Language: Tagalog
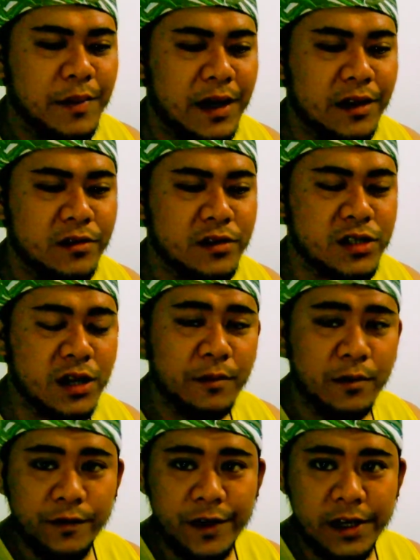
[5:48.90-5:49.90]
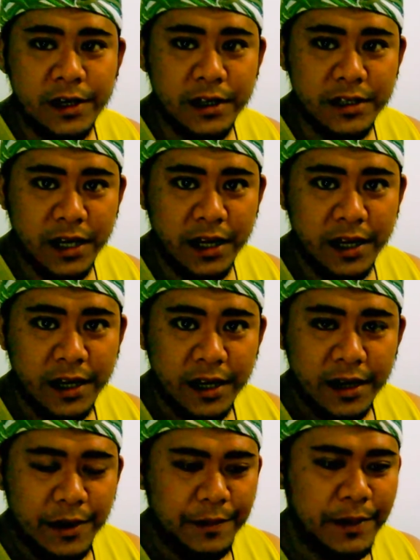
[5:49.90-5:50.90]
para dun sa movie kasi
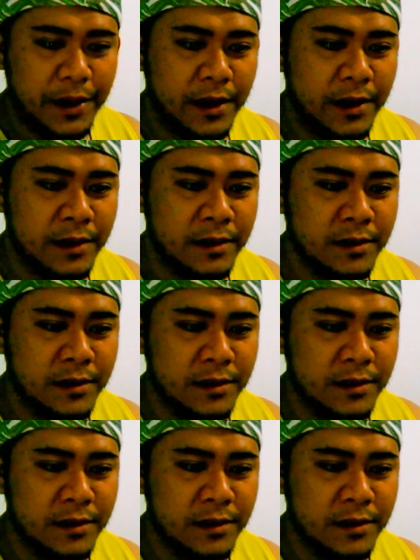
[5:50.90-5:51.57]
parang